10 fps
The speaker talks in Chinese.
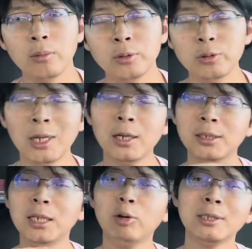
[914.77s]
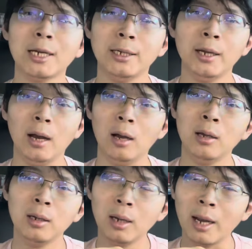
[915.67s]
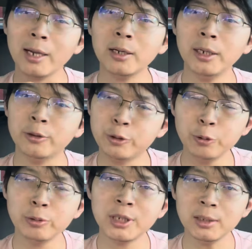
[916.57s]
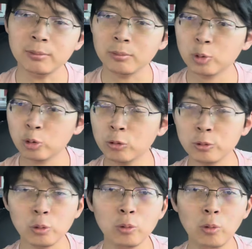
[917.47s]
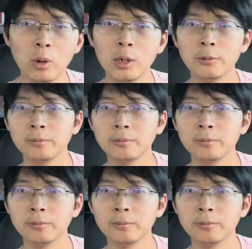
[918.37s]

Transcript: 就它的低端产业啊，还可以就近去中国。